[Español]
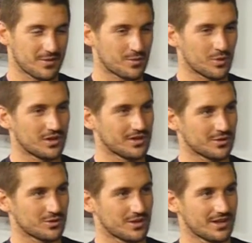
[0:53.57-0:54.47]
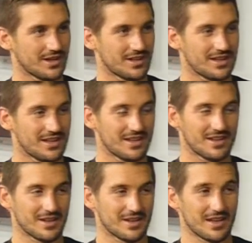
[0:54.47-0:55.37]
muy linda ciudad,
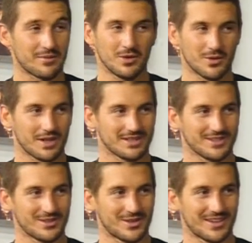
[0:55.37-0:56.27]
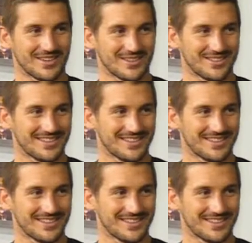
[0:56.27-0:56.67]
le, envío bastante los lagos.